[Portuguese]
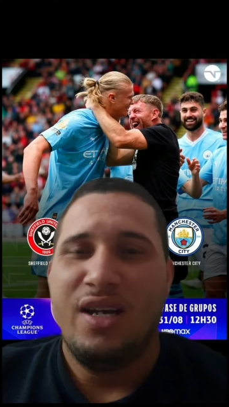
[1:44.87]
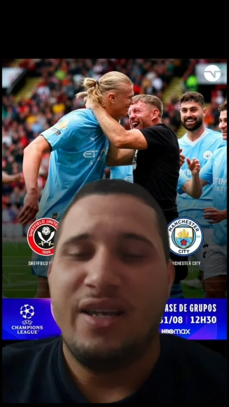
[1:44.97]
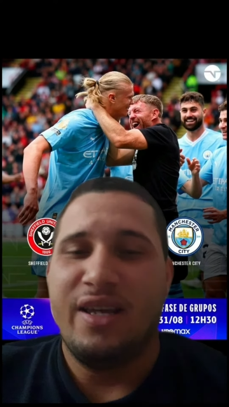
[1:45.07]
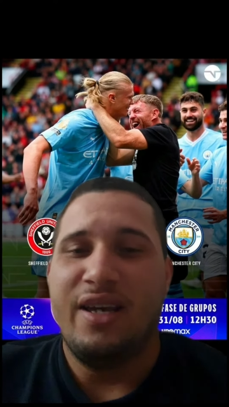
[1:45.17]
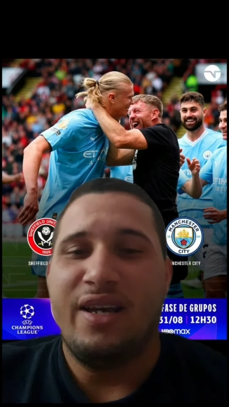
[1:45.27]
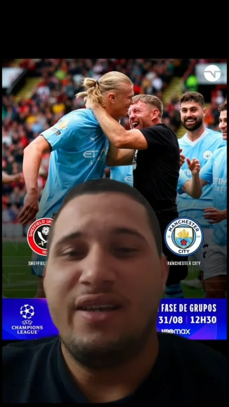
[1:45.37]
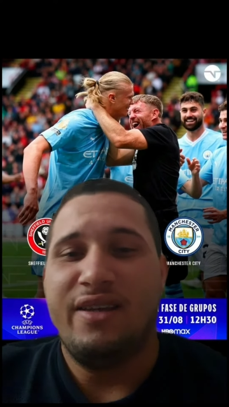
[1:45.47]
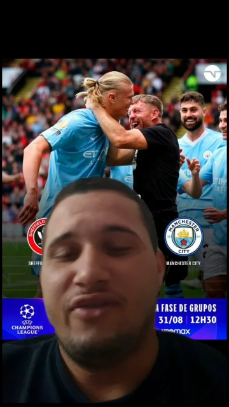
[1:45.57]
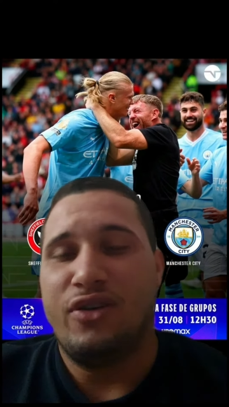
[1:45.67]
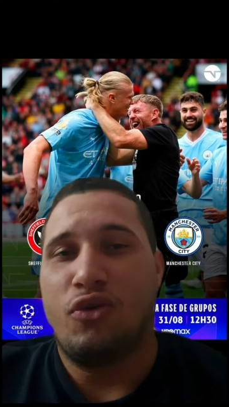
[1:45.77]
e aí
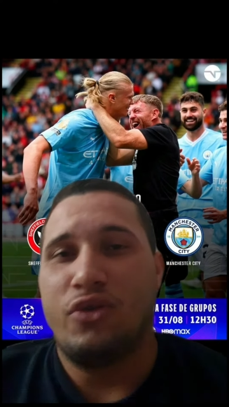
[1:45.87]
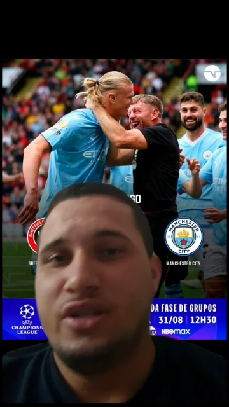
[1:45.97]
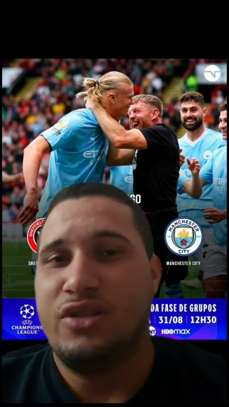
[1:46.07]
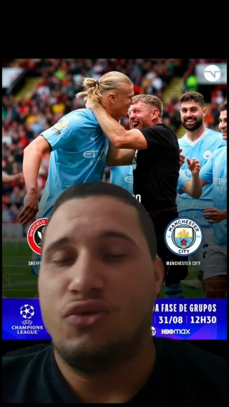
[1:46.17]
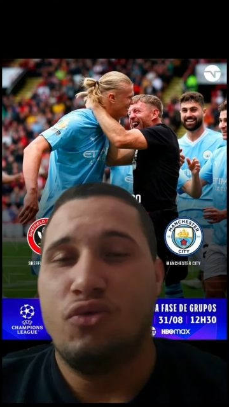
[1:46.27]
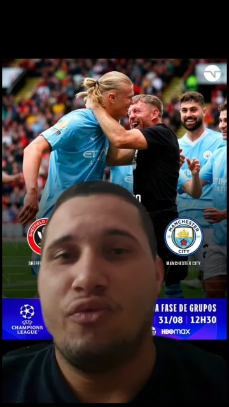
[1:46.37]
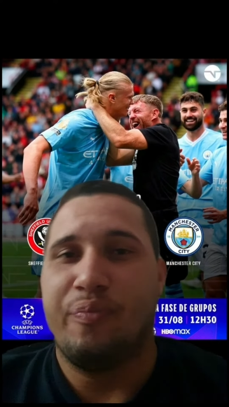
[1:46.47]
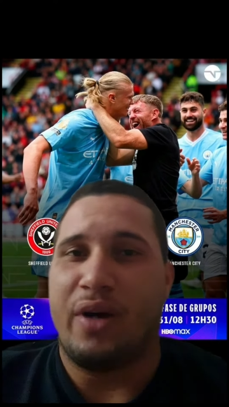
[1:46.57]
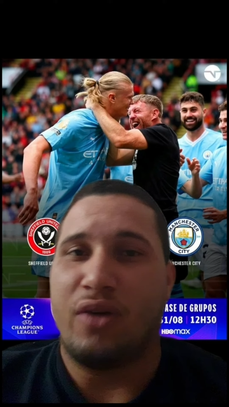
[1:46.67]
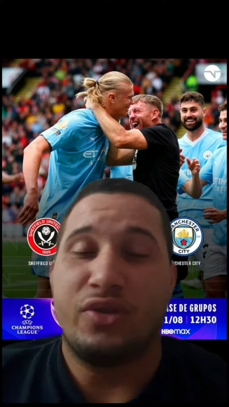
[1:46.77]
ficou nisso, um
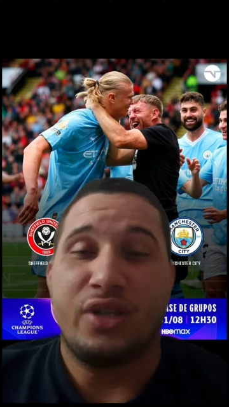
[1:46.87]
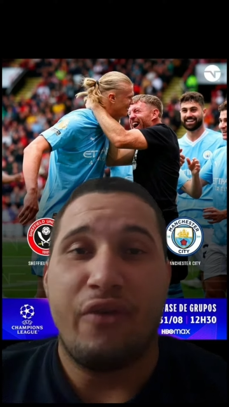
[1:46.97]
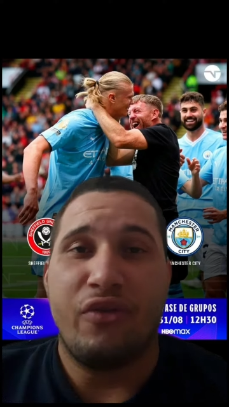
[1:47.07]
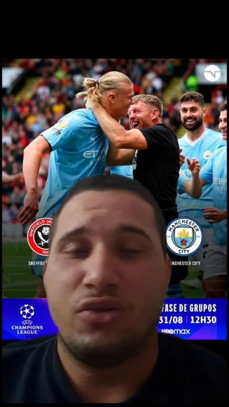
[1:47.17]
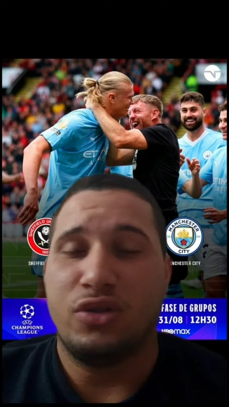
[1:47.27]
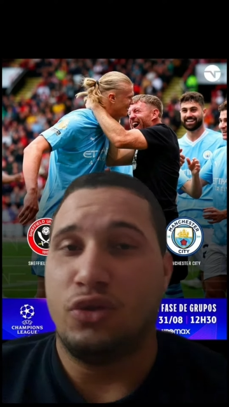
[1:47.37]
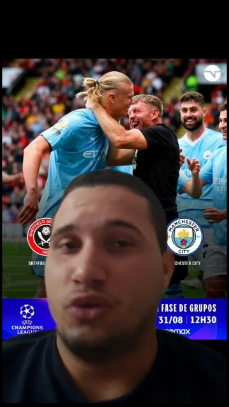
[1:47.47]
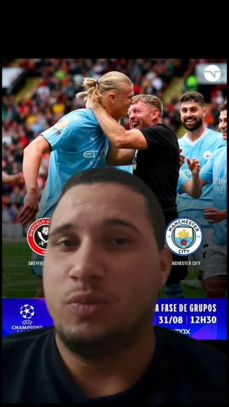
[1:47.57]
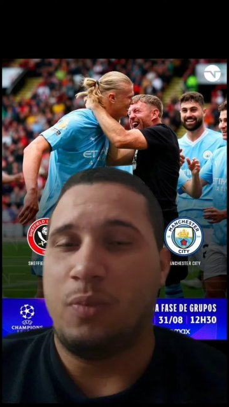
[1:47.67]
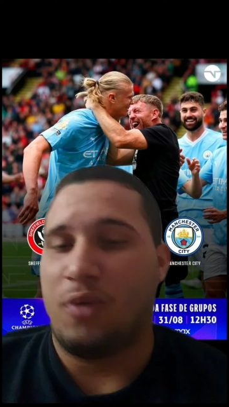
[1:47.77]
para o Sheffield,
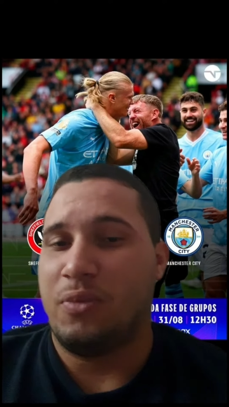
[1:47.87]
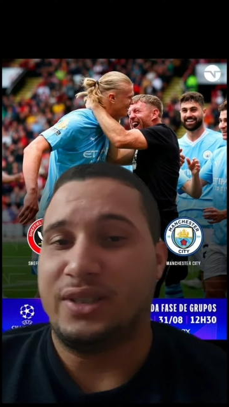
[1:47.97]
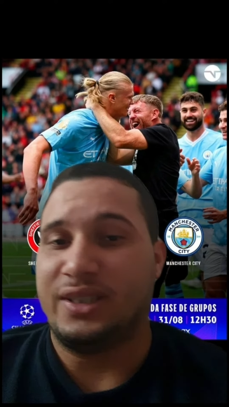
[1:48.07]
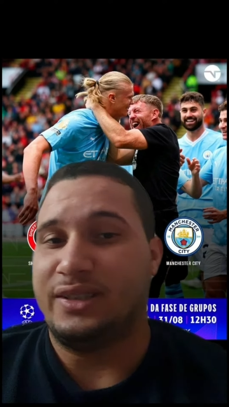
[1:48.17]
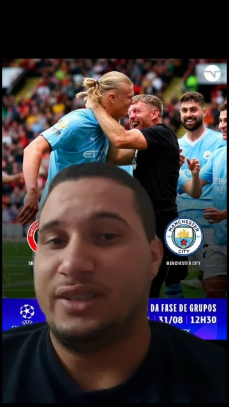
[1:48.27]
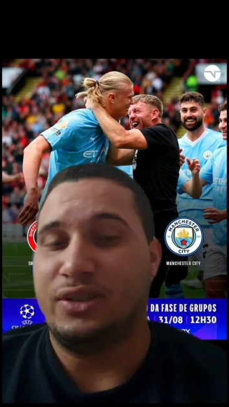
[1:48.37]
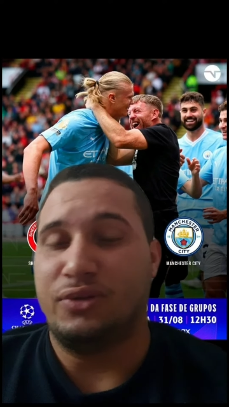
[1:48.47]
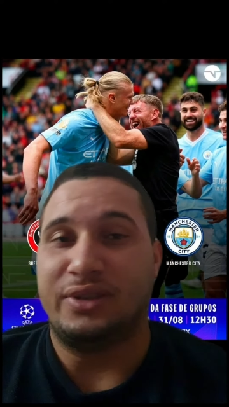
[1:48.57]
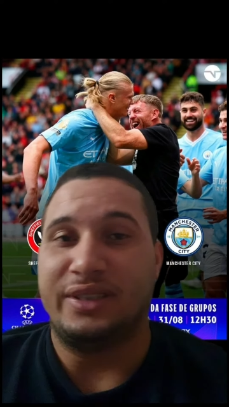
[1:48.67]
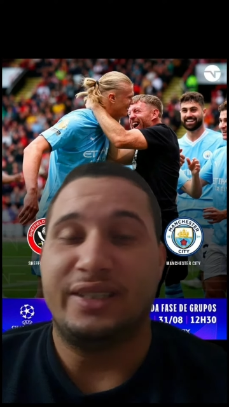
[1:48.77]
dois para o Manchester City.
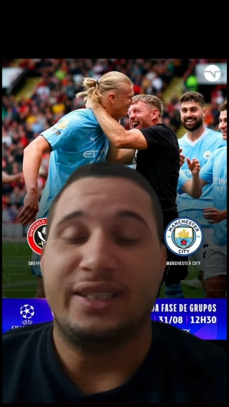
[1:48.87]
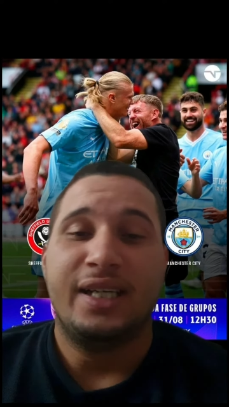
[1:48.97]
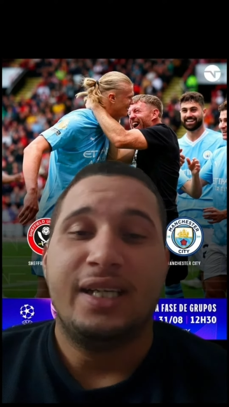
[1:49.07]
O City